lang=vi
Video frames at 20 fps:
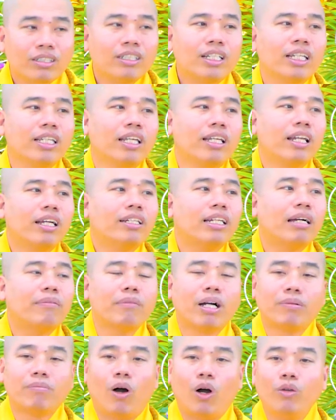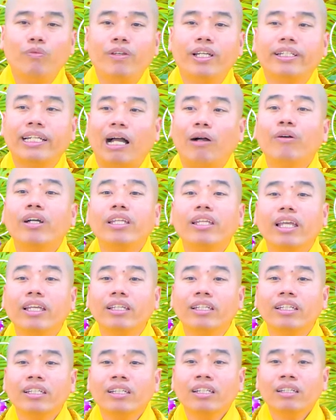Có khi những đức đang bực bội phiền não cái
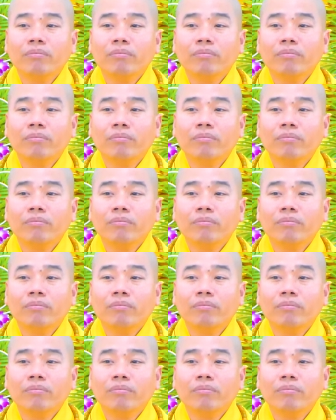gì